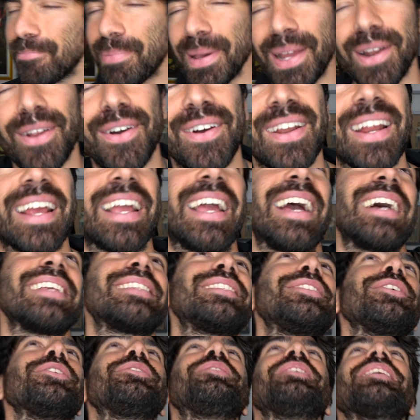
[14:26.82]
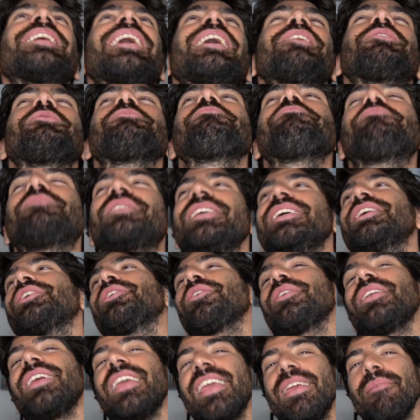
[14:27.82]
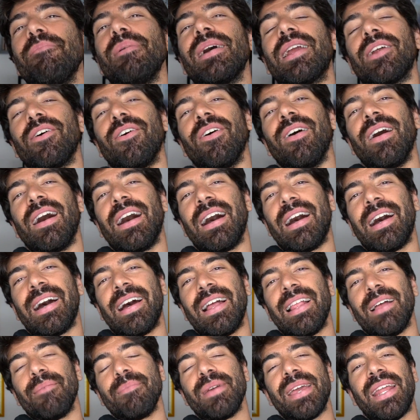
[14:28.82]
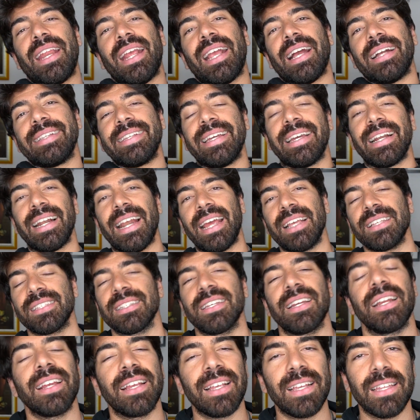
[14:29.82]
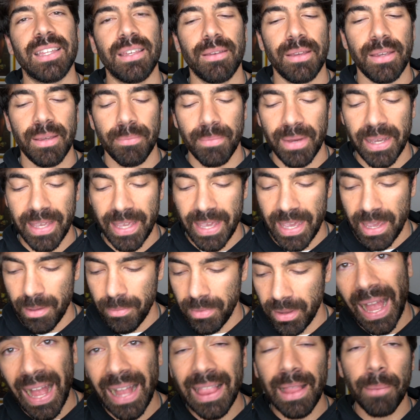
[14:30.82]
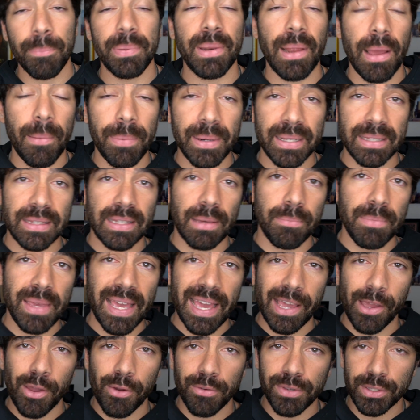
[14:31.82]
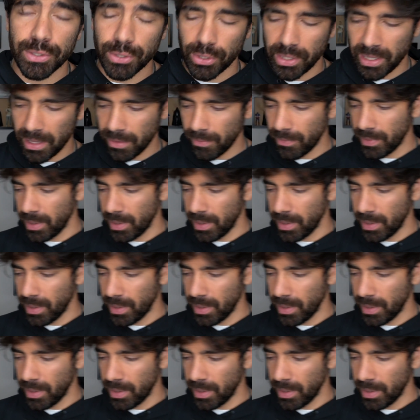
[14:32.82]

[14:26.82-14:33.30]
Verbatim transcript: Però ragazzi ho tirato un tiro libero all'American Airlines Arena di Miami alla prima partita NBA che ho visto dal